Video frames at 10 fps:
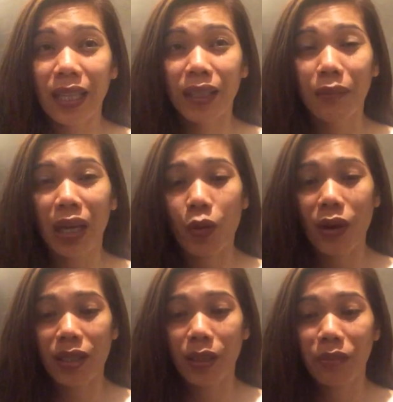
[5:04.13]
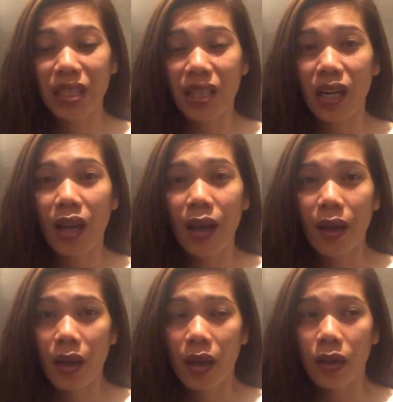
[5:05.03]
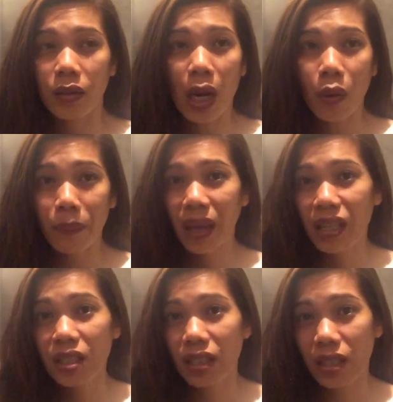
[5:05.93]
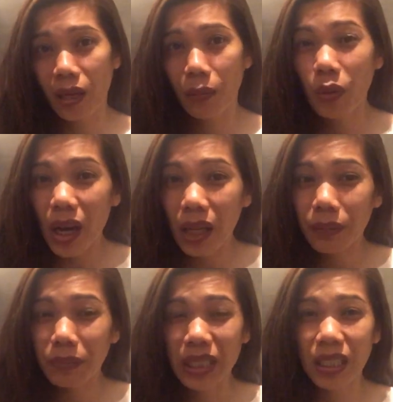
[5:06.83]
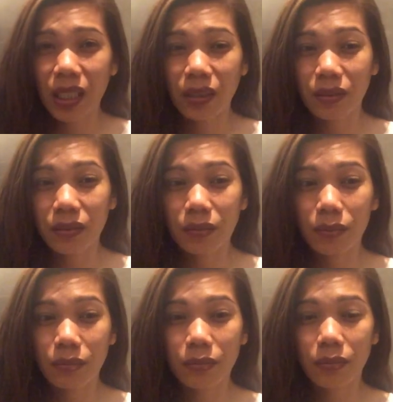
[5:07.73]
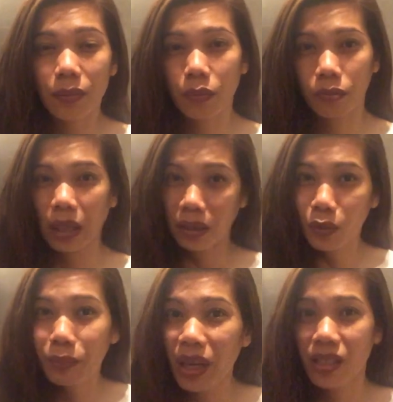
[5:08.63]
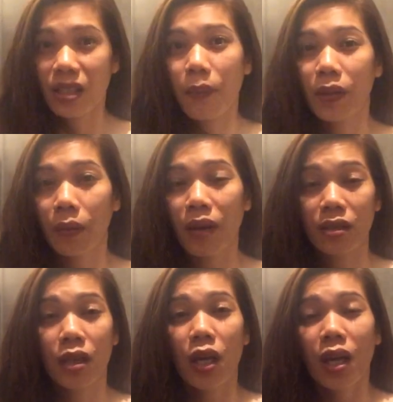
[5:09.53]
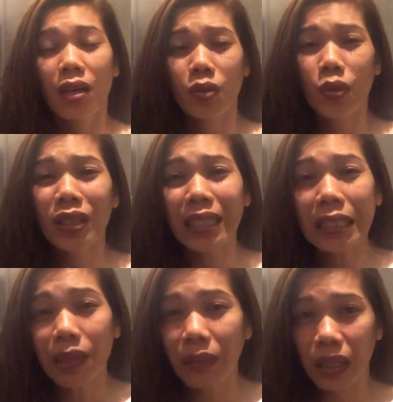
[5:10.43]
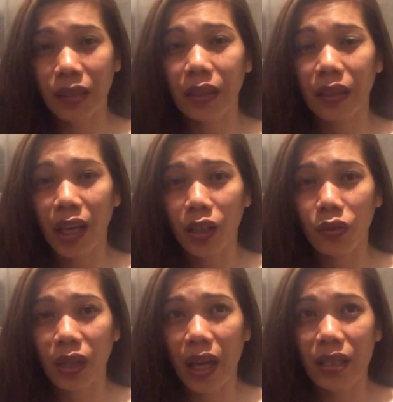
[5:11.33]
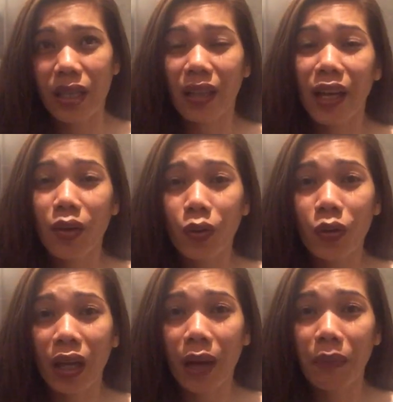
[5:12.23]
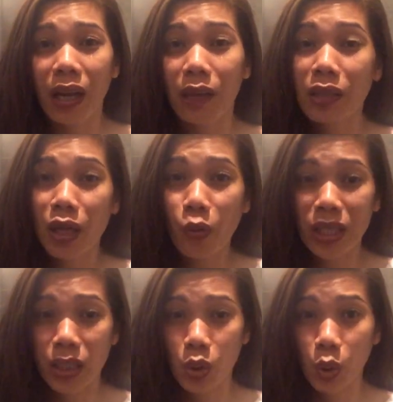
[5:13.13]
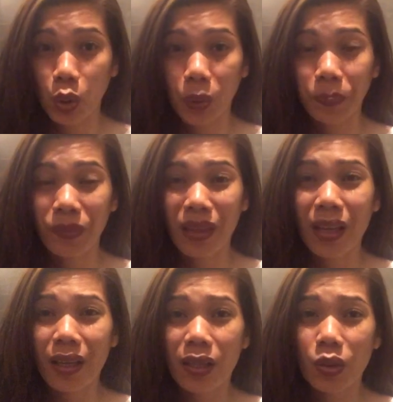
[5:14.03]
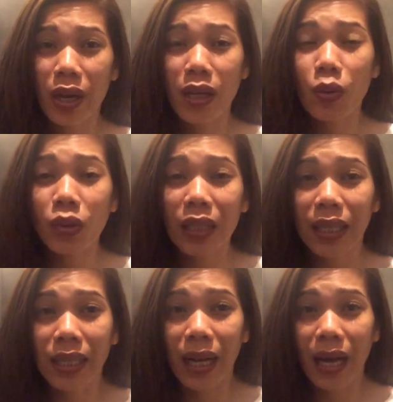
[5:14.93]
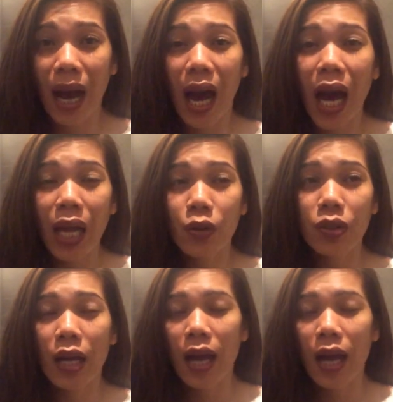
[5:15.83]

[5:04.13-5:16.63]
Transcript: natin maiwasan minsan dalawang beses sa isang buwan minsan tatlong beses apat na beses so hindi nila maiintindihan yon guys at ayaw ko nang maraming question so ayaw ko talaga halos